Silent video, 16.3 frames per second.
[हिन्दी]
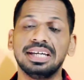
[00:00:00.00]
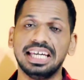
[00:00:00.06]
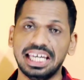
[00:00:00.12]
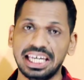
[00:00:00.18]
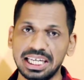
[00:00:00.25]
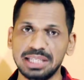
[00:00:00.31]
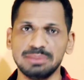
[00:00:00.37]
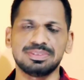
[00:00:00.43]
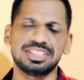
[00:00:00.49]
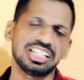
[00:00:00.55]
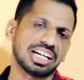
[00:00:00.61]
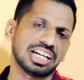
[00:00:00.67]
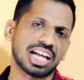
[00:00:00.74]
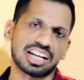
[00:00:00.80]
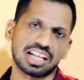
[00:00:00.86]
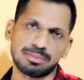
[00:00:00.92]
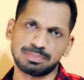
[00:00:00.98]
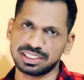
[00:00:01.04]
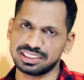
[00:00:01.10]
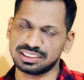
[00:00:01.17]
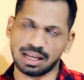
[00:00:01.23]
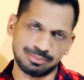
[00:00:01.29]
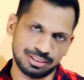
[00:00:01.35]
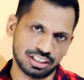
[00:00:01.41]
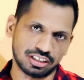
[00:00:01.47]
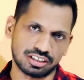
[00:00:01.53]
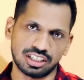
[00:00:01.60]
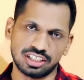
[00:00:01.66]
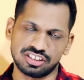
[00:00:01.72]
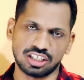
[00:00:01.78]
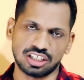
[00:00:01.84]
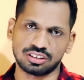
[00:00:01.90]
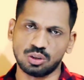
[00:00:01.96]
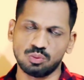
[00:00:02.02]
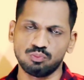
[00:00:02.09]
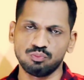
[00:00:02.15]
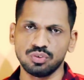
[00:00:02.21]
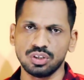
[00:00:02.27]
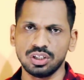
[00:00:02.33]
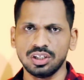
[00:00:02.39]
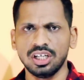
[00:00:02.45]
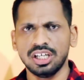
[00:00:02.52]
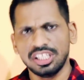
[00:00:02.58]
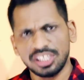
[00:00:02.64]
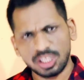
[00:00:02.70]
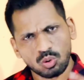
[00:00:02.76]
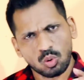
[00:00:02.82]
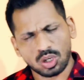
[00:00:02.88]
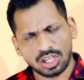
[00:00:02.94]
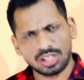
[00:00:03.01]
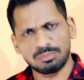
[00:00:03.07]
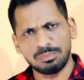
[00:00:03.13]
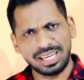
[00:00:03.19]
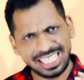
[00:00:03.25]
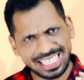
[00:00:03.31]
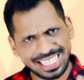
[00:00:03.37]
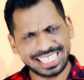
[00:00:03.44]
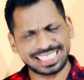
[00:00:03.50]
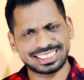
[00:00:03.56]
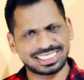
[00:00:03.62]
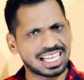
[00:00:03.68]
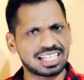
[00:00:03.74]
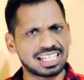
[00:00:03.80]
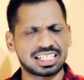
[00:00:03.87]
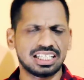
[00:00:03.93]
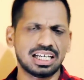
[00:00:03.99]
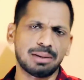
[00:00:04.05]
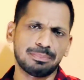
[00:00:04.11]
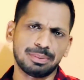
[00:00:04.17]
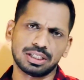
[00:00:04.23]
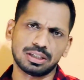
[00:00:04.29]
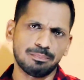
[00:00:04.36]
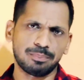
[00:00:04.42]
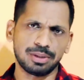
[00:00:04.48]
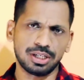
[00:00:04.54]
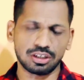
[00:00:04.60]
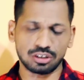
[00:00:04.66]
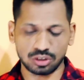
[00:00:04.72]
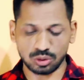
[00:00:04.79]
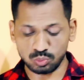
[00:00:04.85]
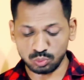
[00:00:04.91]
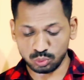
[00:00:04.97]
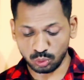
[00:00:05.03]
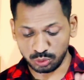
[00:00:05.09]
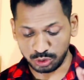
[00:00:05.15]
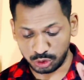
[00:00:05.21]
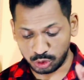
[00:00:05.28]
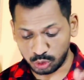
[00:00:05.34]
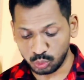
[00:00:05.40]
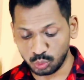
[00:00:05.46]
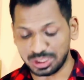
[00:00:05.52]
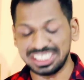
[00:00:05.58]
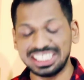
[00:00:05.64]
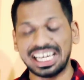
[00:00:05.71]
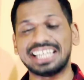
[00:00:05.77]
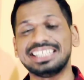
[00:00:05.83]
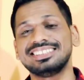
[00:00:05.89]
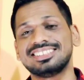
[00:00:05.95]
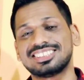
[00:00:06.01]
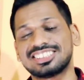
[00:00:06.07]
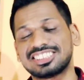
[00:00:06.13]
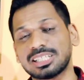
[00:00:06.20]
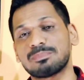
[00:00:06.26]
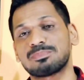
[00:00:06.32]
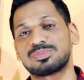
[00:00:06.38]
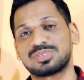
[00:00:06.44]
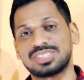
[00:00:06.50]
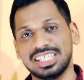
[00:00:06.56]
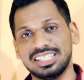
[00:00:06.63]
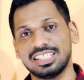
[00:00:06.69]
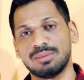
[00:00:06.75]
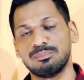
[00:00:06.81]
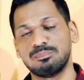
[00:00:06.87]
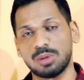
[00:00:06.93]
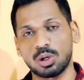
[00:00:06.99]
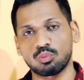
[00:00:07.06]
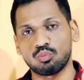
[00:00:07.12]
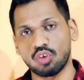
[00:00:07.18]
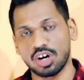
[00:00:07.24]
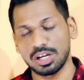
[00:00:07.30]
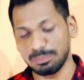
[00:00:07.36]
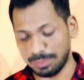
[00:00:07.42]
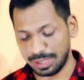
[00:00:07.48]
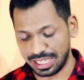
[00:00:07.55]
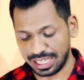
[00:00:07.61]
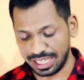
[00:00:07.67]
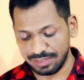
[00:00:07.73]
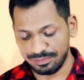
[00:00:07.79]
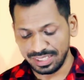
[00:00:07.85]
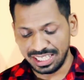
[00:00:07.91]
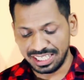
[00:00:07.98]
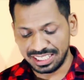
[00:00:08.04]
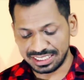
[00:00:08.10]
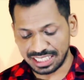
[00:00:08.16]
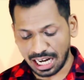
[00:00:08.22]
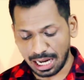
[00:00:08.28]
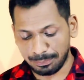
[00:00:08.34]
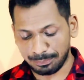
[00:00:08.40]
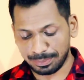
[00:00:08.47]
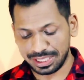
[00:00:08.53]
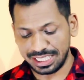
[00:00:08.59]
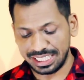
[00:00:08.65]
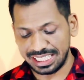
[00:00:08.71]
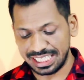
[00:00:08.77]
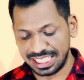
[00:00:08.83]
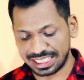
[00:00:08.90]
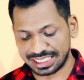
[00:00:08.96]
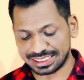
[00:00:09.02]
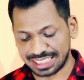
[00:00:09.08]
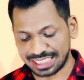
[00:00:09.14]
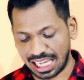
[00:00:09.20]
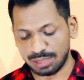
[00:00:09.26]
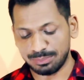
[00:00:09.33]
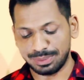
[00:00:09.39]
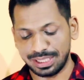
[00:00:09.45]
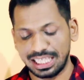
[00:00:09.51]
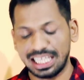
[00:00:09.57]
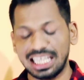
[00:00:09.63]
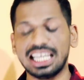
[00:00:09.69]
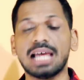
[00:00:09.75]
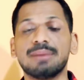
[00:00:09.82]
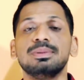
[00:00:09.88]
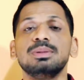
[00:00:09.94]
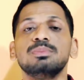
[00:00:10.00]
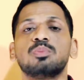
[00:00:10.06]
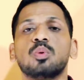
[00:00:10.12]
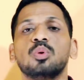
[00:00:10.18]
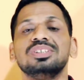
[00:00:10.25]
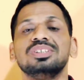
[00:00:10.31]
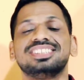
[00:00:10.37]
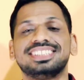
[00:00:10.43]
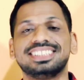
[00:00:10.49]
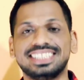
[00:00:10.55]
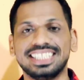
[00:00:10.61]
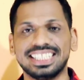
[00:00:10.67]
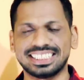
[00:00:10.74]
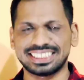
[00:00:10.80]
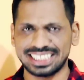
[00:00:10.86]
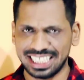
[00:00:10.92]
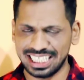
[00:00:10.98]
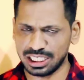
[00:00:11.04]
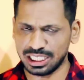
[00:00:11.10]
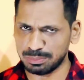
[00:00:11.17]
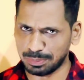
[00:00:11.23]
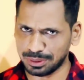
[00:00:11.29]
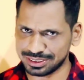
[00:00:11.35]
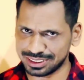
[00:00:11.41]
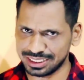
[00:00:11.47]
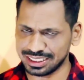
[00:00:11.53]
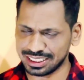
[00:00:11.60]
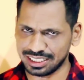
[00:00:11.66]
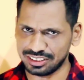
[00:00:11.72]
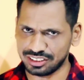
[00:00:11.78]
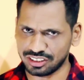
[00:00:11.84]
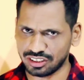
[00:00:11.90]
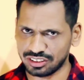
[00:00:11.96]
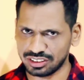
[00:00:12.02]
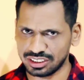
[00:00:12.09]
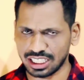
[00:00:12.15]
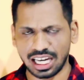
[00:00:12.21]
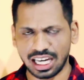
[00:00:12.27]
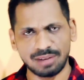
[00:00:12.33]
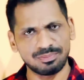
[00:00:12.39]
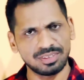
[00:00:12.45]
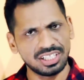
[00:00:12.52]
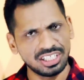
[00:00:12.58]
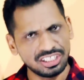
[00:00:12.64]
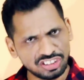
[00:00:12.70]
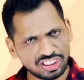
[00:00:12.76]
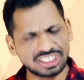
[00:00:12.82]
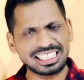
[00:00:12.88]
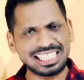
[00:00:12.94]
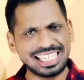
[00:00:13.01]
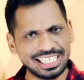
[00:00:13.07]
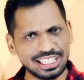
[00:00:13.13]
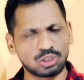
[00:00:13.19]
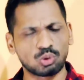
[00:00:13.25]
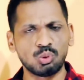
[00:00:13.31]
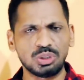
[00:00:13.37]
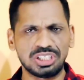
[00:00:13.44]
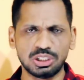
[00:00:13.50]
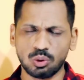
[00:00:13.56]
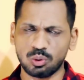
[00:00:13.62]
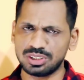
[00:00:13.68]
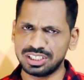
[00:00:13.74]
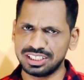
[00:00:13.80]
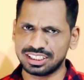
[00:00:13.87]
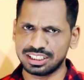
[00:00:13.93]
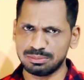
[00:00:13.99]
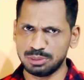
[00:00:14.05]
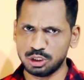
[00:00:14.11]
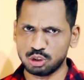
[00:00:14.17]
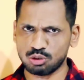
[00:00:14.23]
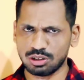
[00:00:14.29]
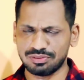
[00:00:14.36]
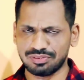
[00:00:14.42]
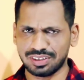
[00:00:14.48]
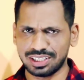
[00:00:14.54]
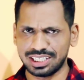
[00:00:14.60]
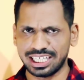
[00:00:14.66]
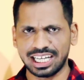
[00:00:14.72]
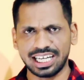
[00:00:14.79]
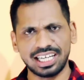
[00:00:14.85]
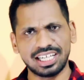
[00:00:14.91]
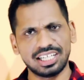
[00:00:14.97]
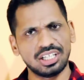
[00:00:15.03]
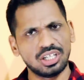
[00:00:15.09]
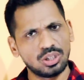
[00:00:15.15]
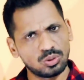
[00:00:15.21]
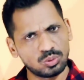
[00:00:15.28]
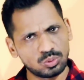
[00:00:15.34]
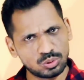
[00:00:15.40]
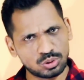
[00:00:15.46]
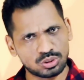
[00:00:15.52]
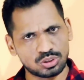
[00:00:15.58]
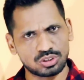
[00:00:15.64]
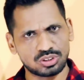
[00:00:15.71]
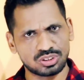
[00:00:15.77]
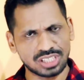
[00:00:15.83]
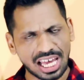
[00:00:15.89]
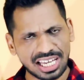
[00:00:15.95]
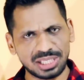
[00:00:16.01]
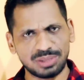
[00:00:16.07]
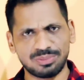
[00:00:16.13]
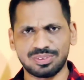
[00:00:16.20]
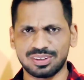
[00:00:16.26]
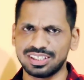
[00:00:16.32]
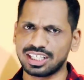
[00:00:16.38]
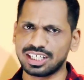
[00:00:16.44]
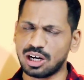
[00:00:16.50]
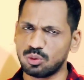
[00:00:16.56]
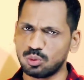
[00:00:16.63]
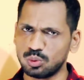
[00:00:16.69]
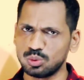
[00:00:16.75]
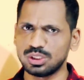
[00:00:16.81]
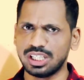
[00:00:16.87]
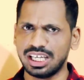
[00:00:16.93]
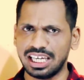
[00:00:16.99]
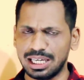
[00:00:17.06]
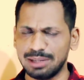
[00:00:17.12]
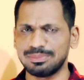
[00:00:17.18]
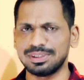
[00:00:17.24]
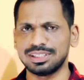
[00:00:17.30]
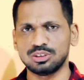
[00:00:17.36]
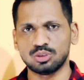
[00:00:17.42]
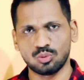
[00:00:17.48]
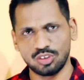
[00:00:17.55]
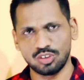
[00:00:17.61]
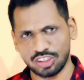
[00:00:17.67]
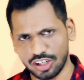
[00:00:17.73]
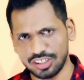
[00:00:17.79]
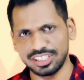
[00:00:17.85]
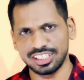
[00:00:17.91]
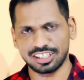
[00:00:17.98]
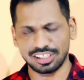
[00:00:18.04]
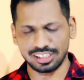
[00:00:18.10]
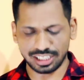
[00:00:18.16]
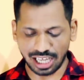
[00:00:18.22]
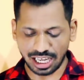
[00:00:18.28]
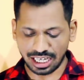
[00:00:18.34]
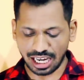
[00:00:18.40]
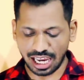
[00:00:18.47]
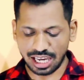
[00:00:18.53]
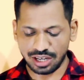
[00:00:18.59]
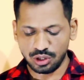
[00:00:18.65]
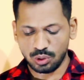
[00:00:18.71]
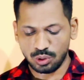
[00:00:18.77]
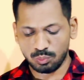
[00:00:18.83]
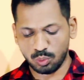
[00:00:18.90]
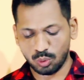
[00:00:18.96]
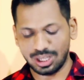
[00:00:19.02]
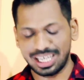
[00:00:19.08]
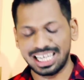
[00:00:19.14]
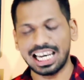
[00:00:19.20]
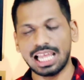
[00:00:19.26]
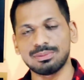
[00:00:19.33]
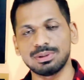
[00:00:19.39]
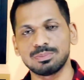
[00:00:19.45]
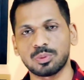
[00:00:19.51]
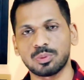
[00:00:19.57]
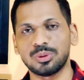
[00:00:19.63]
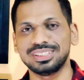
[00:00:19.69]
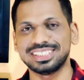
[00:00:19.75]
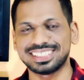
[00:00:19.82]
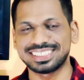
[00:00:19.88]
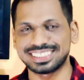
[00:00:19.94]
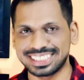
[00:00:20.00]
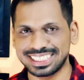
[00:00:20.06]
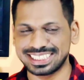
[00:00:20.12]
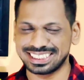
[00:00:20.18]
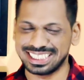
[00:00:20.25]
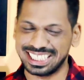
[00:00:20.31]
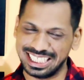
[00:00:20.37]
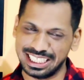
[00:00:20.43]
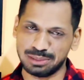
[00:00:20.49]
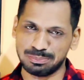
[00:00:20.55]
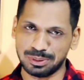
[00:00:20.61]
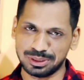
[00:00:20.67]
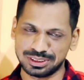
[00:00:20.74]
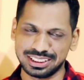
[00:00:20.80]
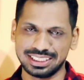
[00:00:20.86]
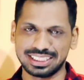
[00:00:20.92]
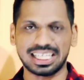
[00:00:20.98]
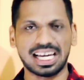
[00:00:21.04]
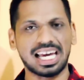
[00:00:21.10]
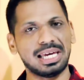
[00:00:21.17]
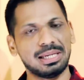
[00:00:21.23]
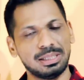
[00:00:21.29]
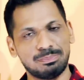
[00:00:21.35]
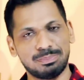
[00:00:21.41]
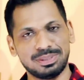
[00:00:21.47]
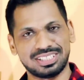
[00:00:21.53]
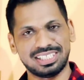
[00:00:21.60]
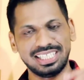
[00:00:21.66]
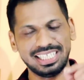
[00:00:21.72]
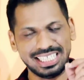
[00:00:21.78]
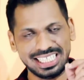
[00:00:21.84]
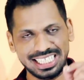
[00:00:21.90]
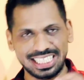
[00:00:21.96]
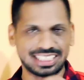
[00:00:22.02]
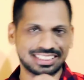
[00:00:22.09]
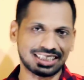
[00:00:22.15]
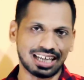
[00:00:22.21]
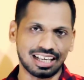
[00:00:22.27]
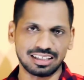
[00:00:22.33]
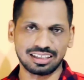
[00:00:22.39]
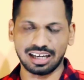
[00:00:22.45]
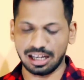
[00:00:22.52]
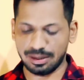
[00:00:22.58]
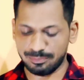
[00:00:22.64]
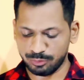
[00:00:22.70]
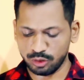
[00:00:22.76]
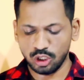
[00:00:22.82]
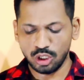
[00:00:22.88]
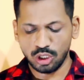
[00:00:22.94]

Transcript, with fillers: पे एएमसी का डाटा आपके सामने रखना चाहता हूँ देखो अगर मैं एक साल का यहाँ पे कंपेयर करूँ तो यू सबसे नंबर वन पे है यहाँ पे एक साल में 11.68 परसेंट का रिटर्न दिया है जितने इक्विटी ओरिएंटेड म्यूचुअल फंड हैं उस सारे फंड का ऑन द एवरेज जो रिटर्न निकल के आ रहा है वो 11.68 परसेंट का है ये पिछले एक साल का है